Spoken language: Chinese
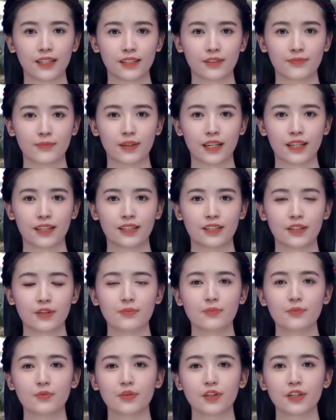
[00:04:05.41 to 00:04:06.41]
几百人的
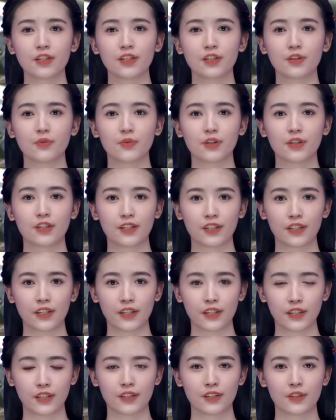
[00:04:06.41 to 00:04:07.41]
部队指挥
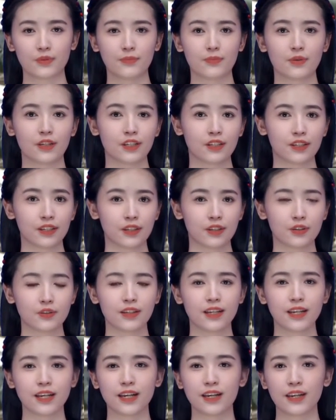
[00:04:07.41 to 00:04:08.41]
车就配置六
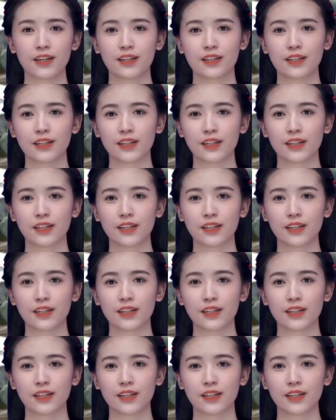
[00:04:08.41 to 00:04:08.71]
辆，